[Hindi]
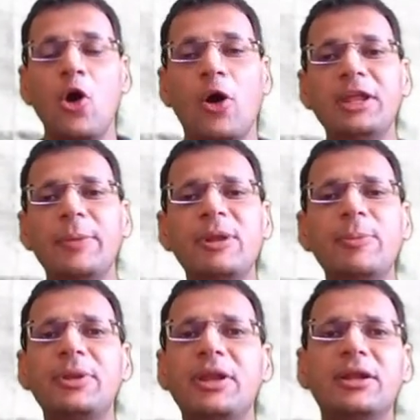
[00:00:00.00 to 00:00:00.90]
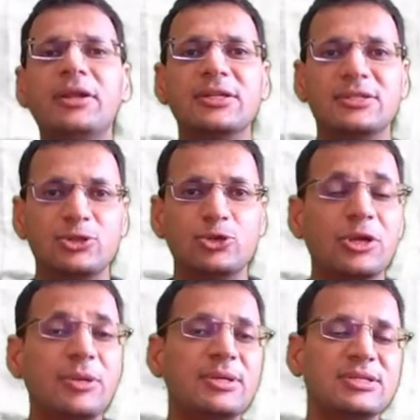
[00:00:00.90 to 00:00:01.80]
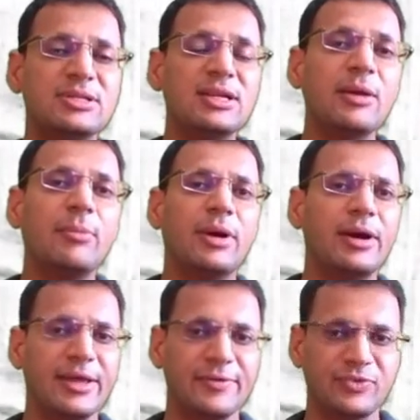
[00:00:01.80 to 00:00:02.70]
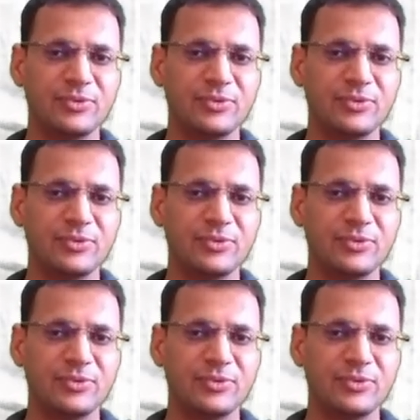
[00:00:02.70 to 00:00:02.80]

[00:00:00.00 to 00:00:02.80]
और ये अपने प्रीडेटर्स जो कि बेसिकली एक बर्ड है